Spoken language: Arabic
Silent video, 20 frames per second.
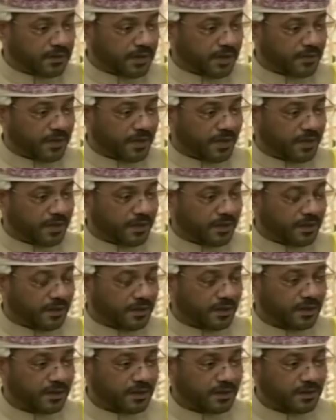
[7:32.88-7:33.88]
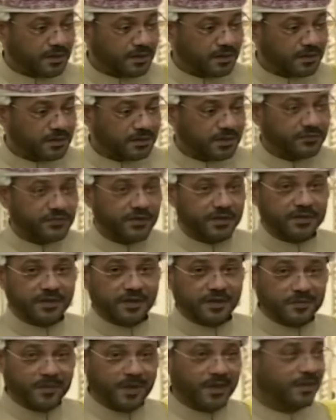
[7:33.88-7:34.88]
كما آه،
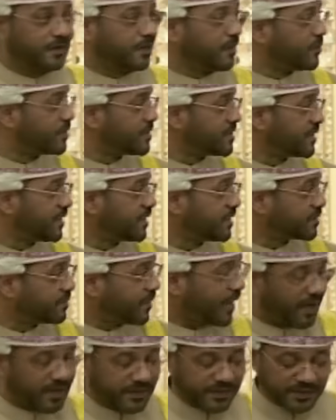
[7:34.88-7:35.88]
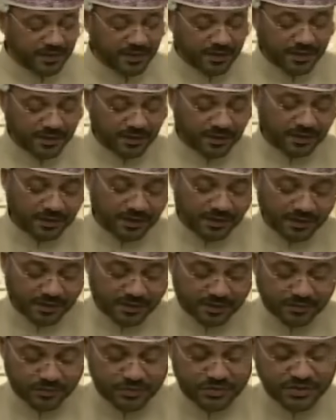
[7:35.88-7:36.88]
تفضل معالي الوزير بحثنا
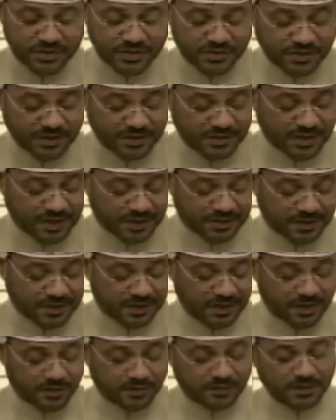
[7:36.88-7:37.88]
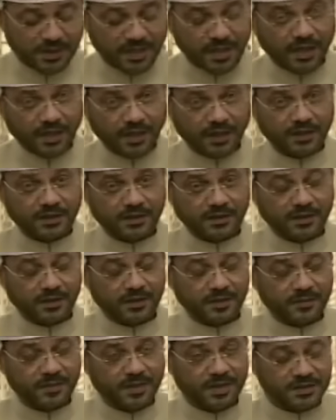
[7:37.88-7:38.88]
مستجدات الأوضاع
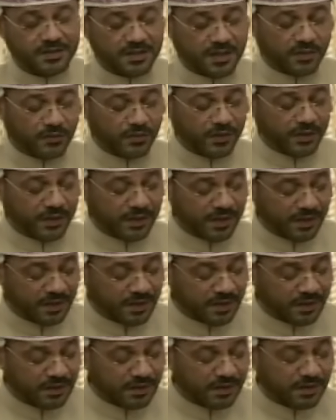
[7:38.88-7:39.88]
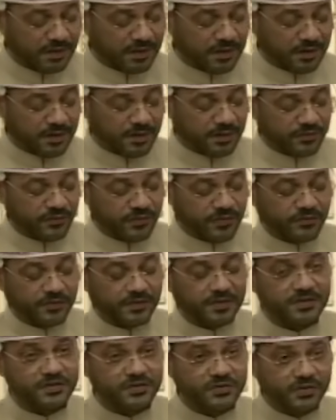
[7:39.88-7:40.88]
المأساوية في
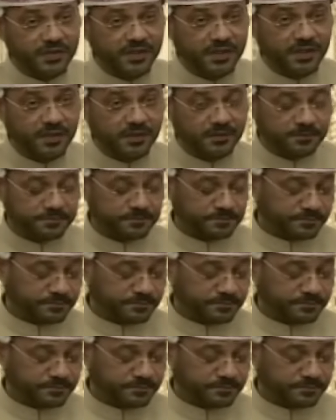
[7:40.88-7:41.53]
فلسطين